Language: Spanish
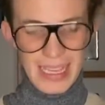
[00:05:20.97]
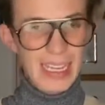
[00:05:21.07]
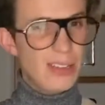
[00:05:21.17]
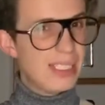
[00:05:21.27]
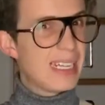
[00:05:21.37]

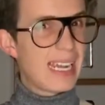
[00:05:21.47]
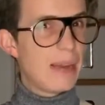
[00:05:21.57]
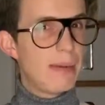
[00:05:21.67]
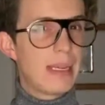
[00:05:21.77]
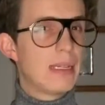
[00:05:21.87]
Y no tiene
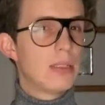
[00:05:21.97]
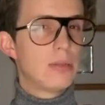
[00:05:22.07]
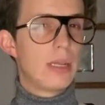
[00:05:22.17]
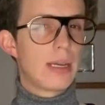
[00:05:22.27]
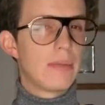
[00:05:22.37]
cable, que es
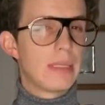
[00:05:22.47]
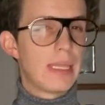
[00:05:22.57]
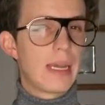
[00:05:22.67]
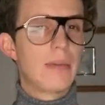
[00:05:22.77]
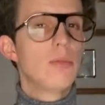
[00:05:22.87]
una gran ventaja.